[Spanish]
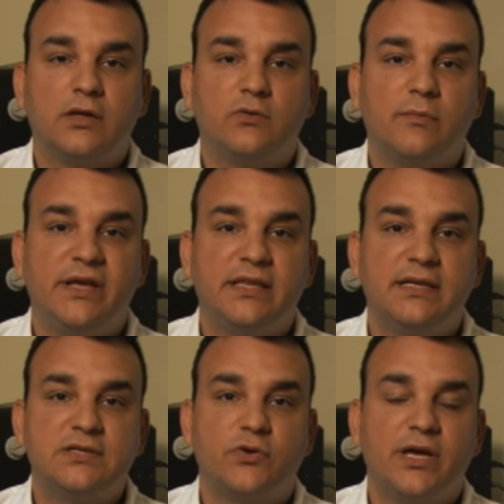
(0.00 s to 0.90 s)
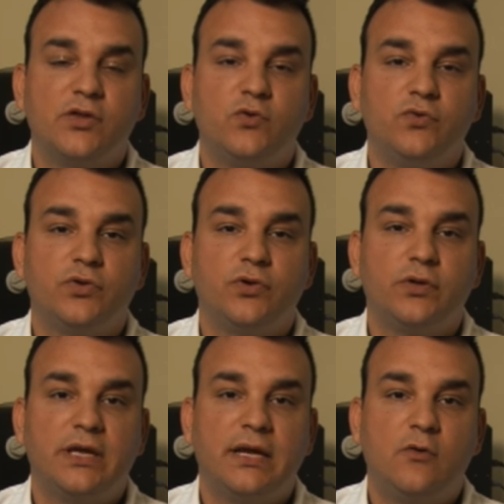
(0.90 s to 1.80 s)
Actualmente soy
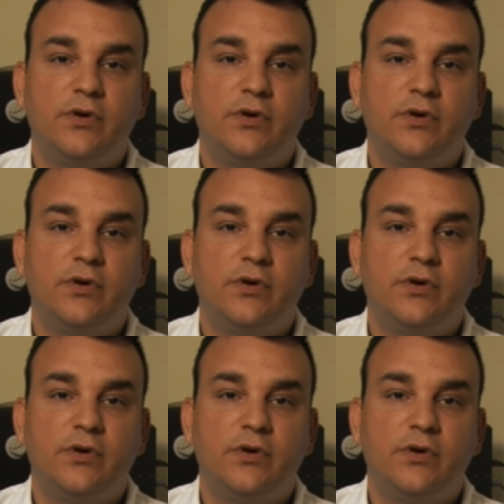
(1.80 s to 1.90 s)
adjunto de la